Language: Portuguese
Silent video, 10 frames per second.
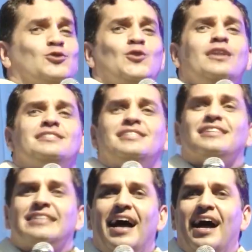não
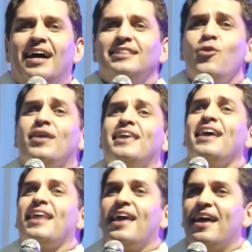solicitar, não
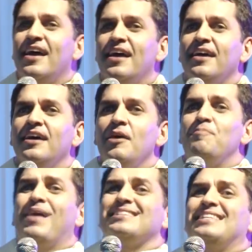querer,
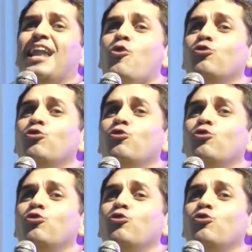mas ela